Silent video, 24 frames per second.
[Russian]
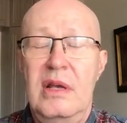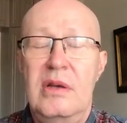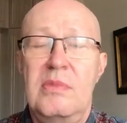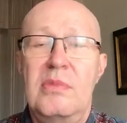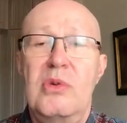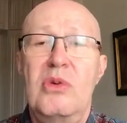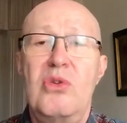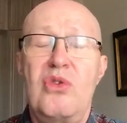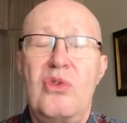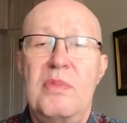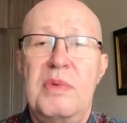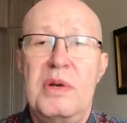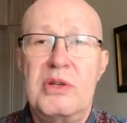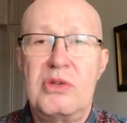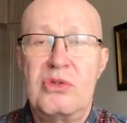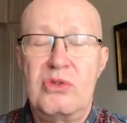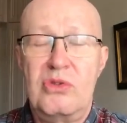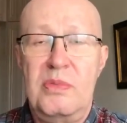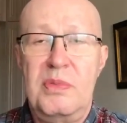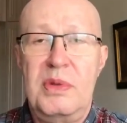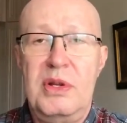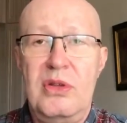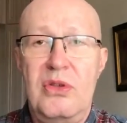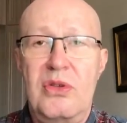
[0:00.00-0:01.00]
По очень
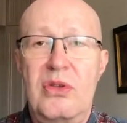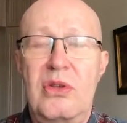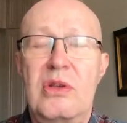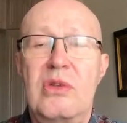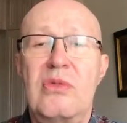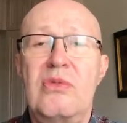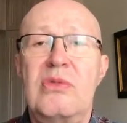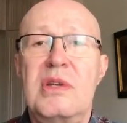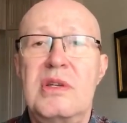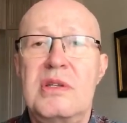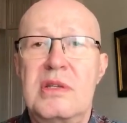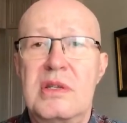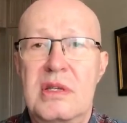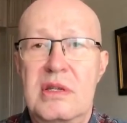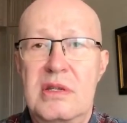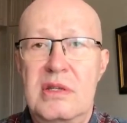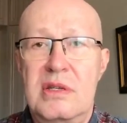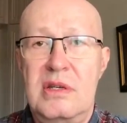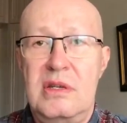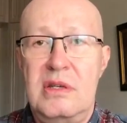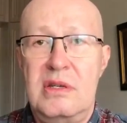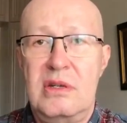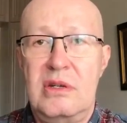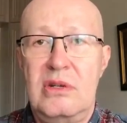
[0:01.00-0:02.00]
простой причине. У нас нет
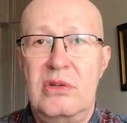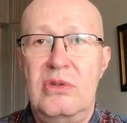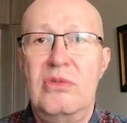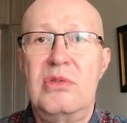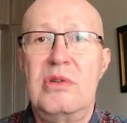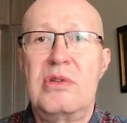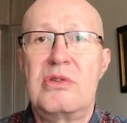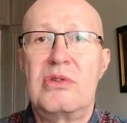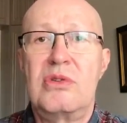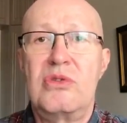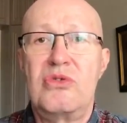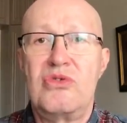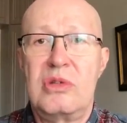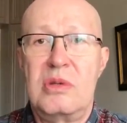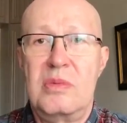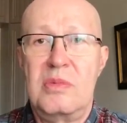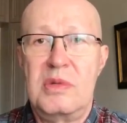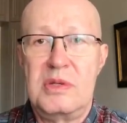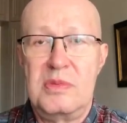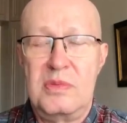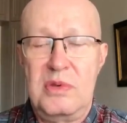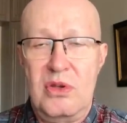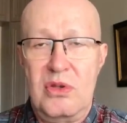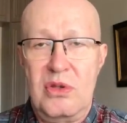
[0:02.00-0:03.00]
денег. Кто нас должен
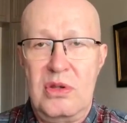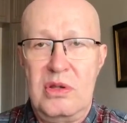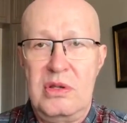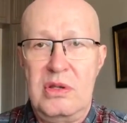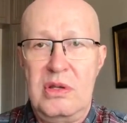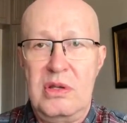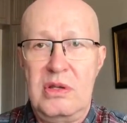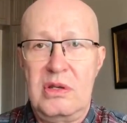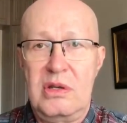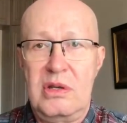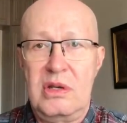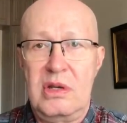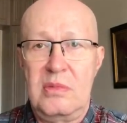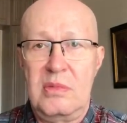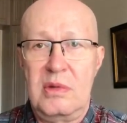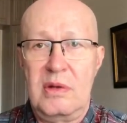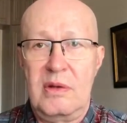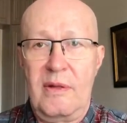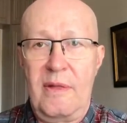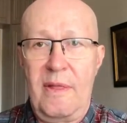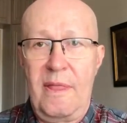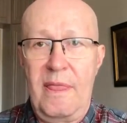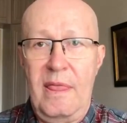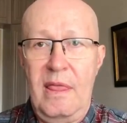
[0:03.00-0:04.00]
обеспечить
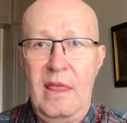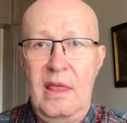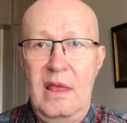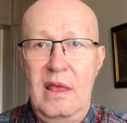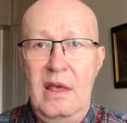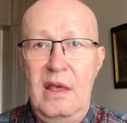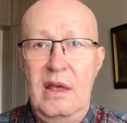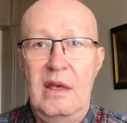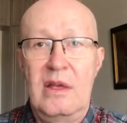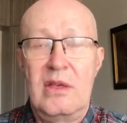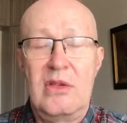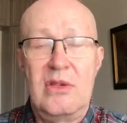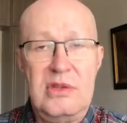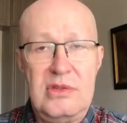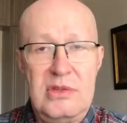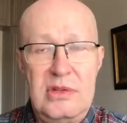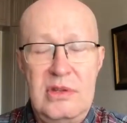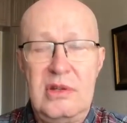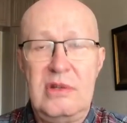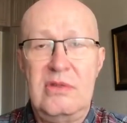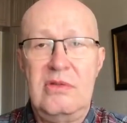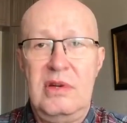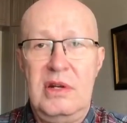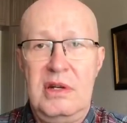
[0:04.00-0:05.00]
деньгами?
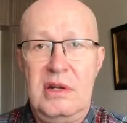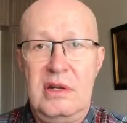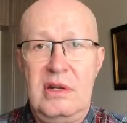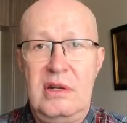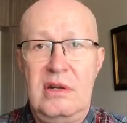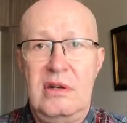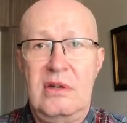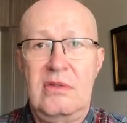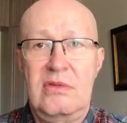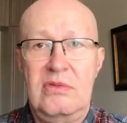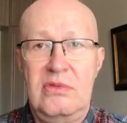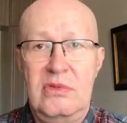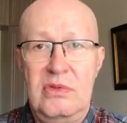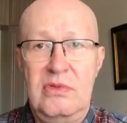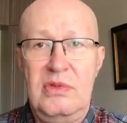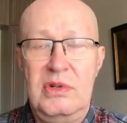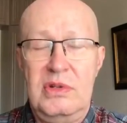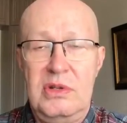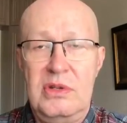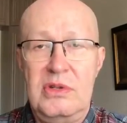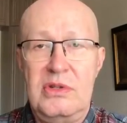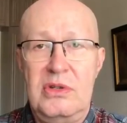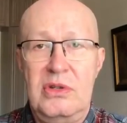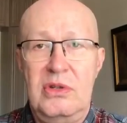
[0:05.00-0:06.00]
Честно говоря, вот в
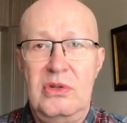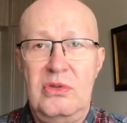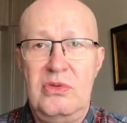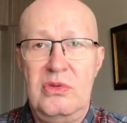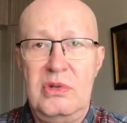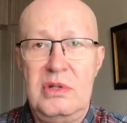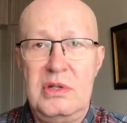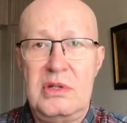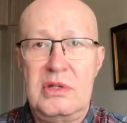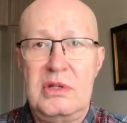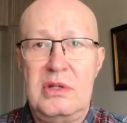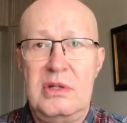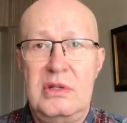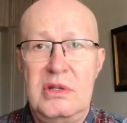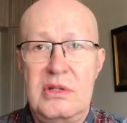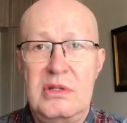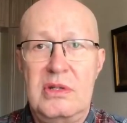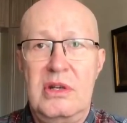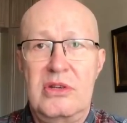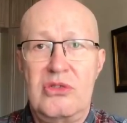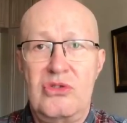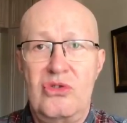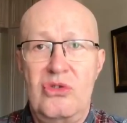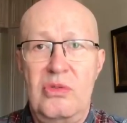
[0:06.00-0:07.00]
этой ситуации нас
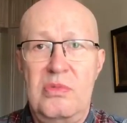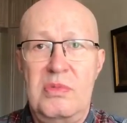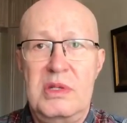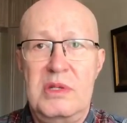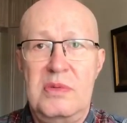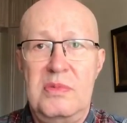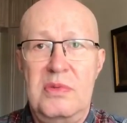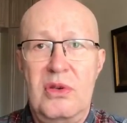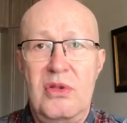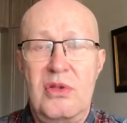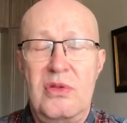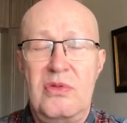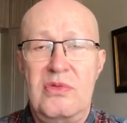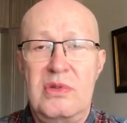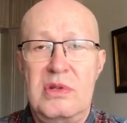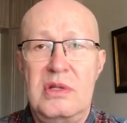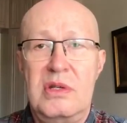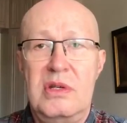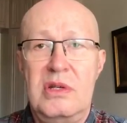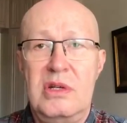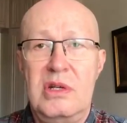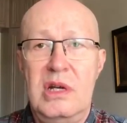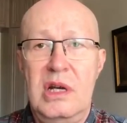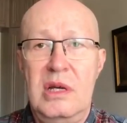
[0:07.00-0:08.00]
должно обеспечивать
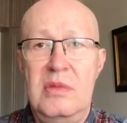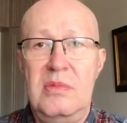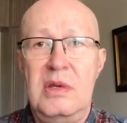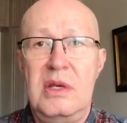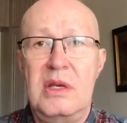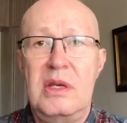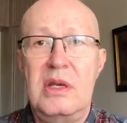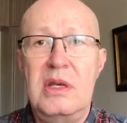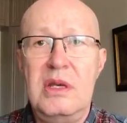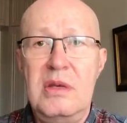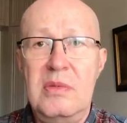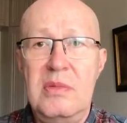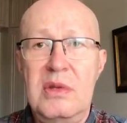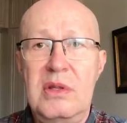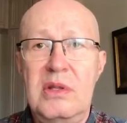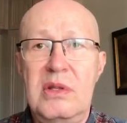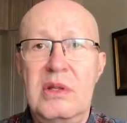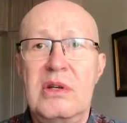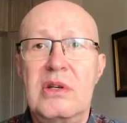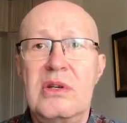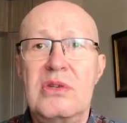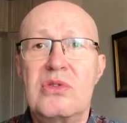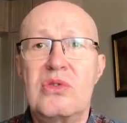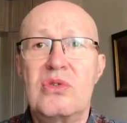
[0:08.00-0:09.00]
деньгами
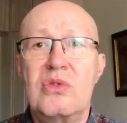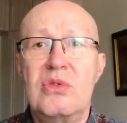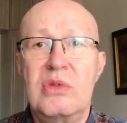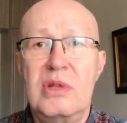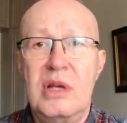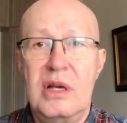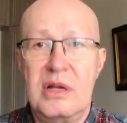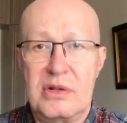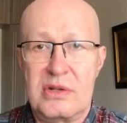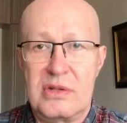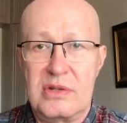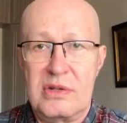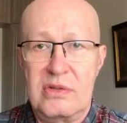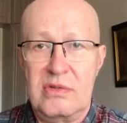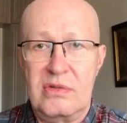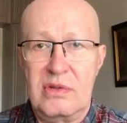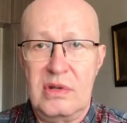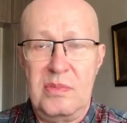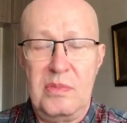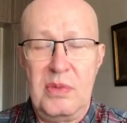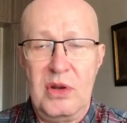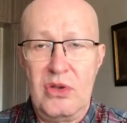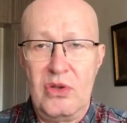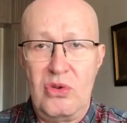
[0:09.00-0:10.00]
именно государство.
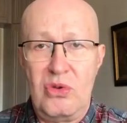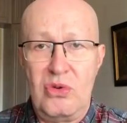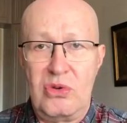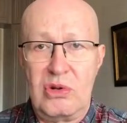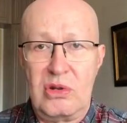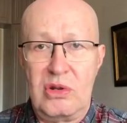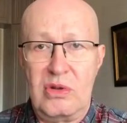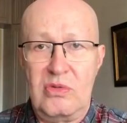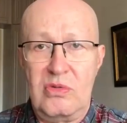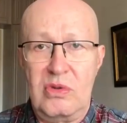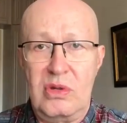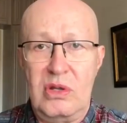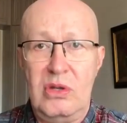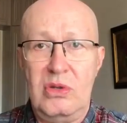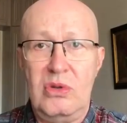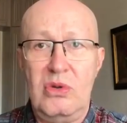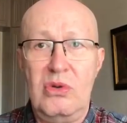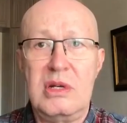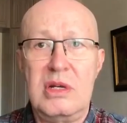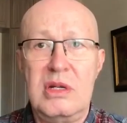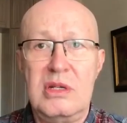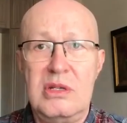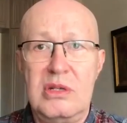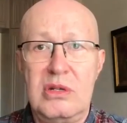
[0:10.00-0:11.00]
Я подчеркиваю, не
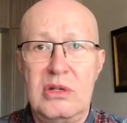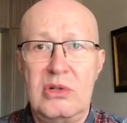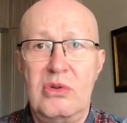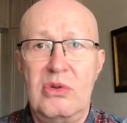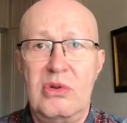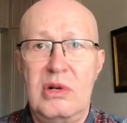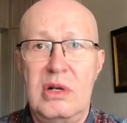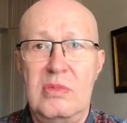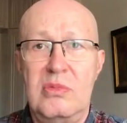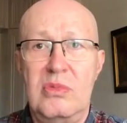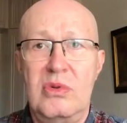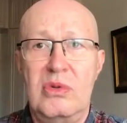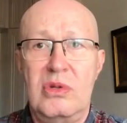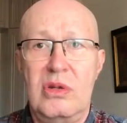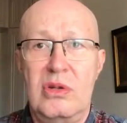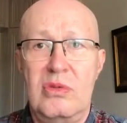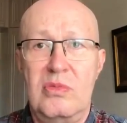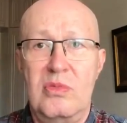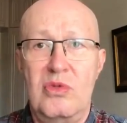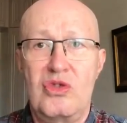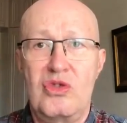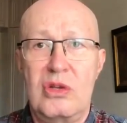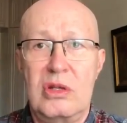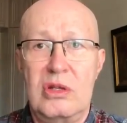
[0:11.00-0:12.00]
только те, кто работает в
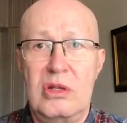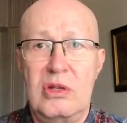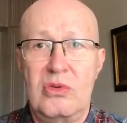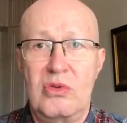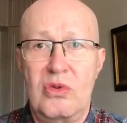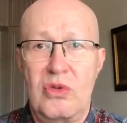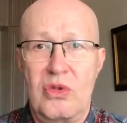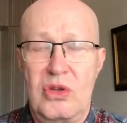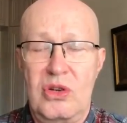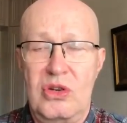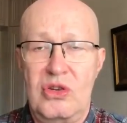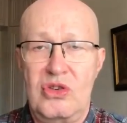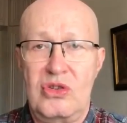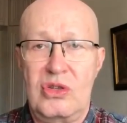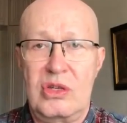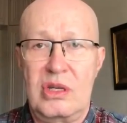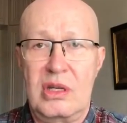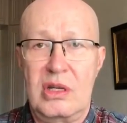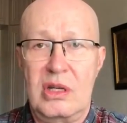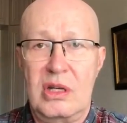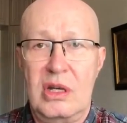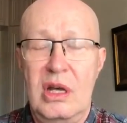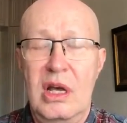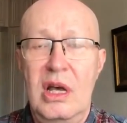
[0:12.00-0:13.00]
бюджетных
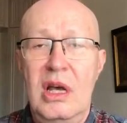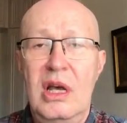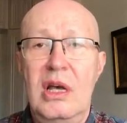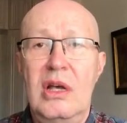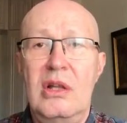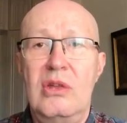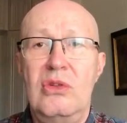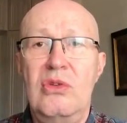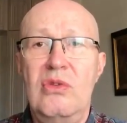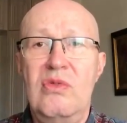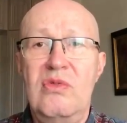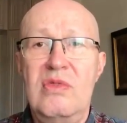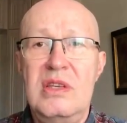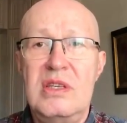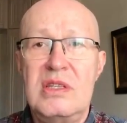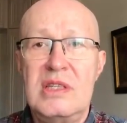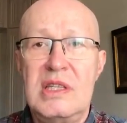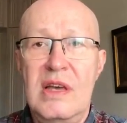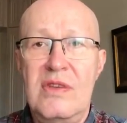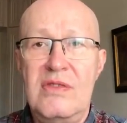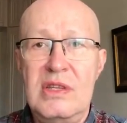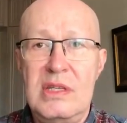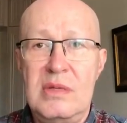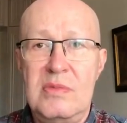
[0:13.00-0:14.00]
учреждениях, но вне
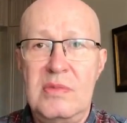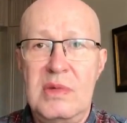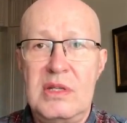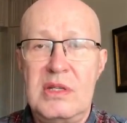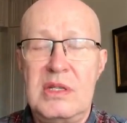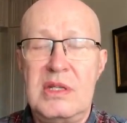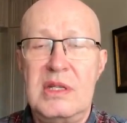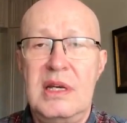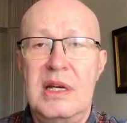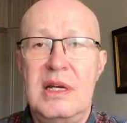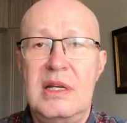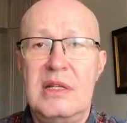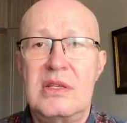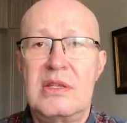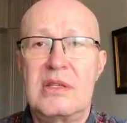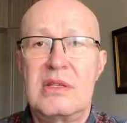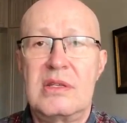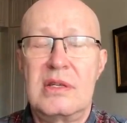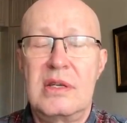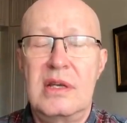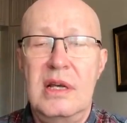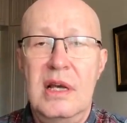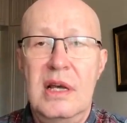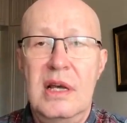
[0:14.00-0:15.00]
зависимости
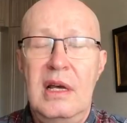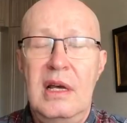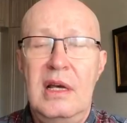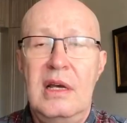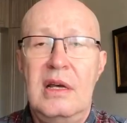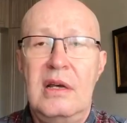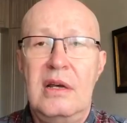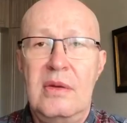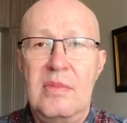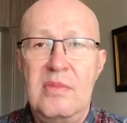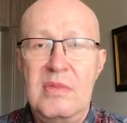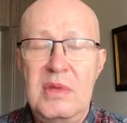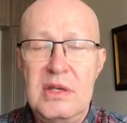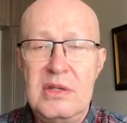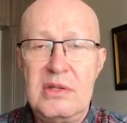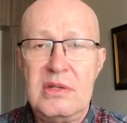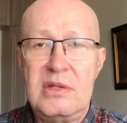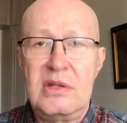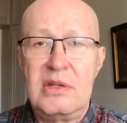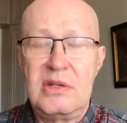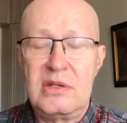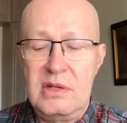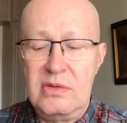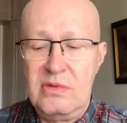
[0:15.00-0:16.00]
от
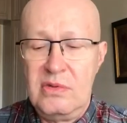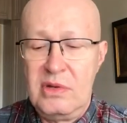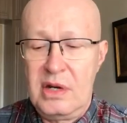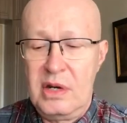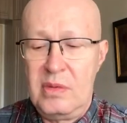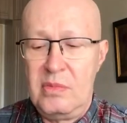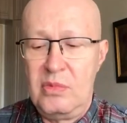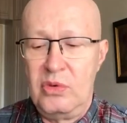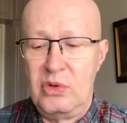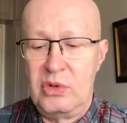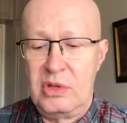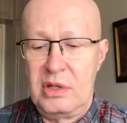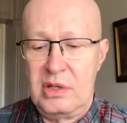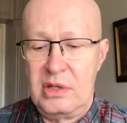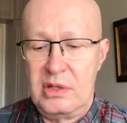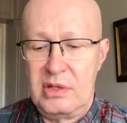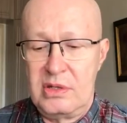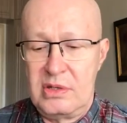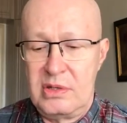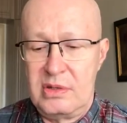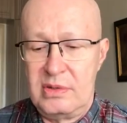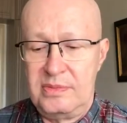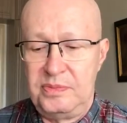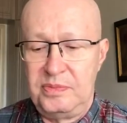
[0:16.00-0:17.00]
места, где вы
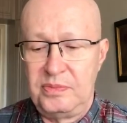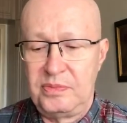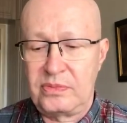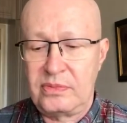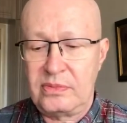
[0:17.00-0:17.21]
работаете –